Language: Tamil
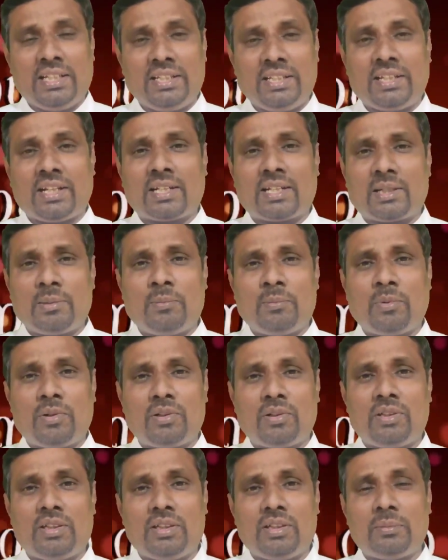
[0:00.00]
இறக்கும்
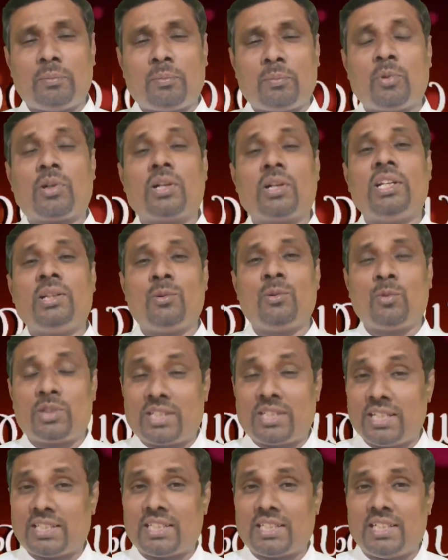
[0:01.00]
பொழுது புகழின்
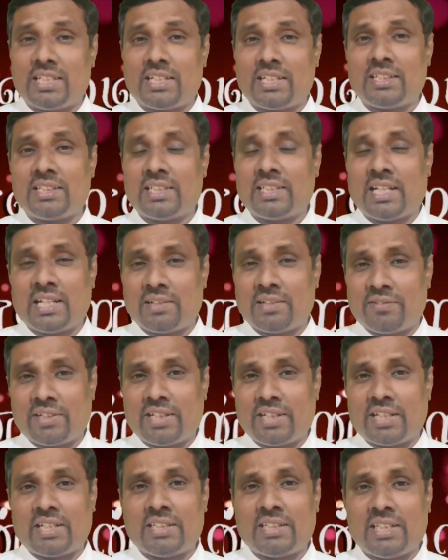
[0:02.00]
உச்சத்தில் இருந்து தான் அவர்
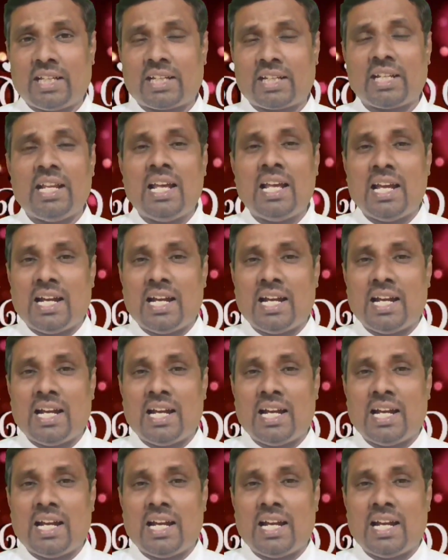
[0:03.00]
இறந்தார்